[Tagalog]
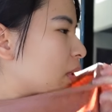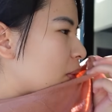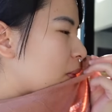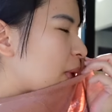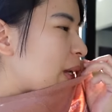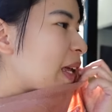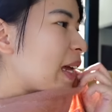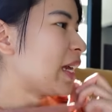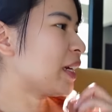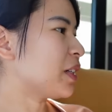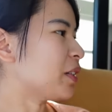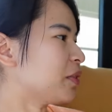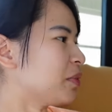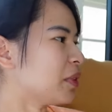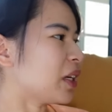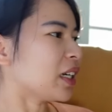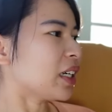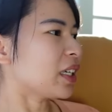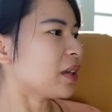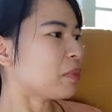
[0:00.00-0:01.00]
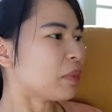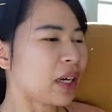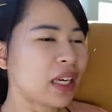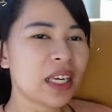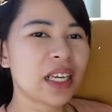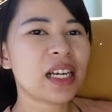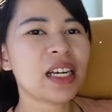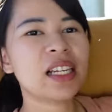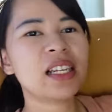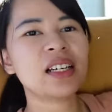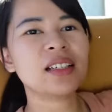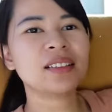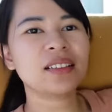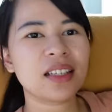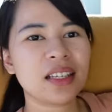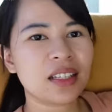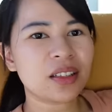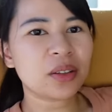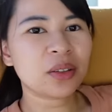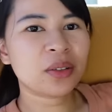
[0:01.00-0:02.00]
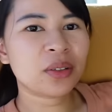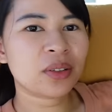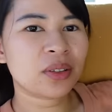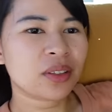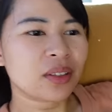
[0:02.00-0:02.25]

Wala yun, makikipahinga lang dito.